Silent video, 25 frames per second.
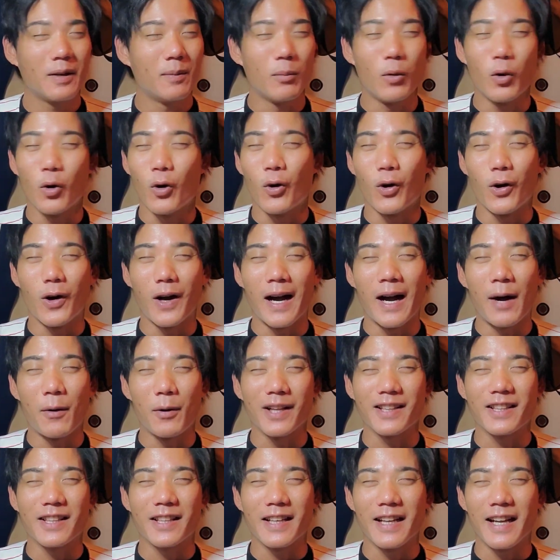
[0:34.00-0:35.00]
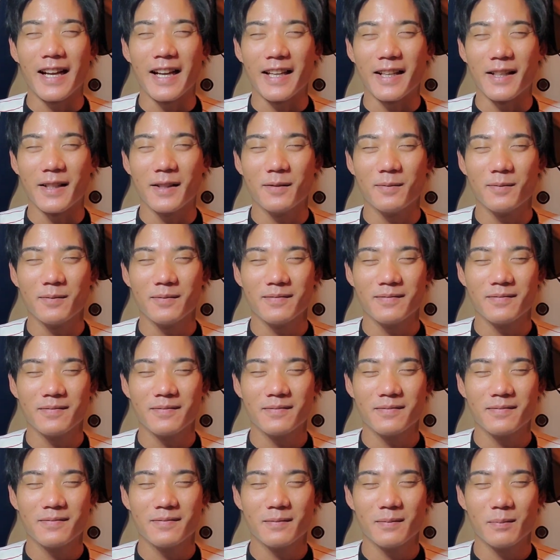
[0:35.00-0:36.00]
もう慌てない
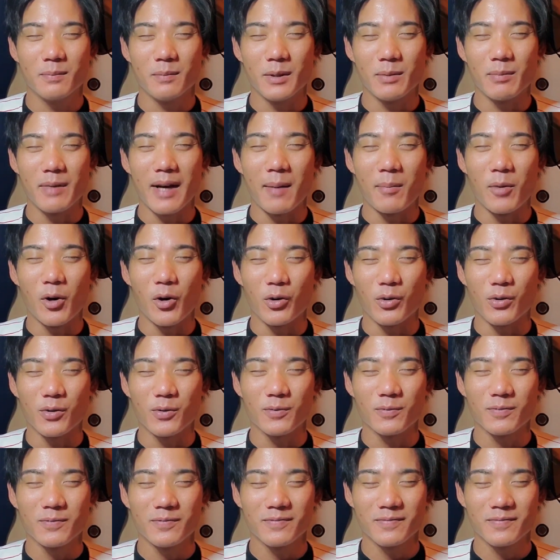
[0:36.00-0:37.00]
見守る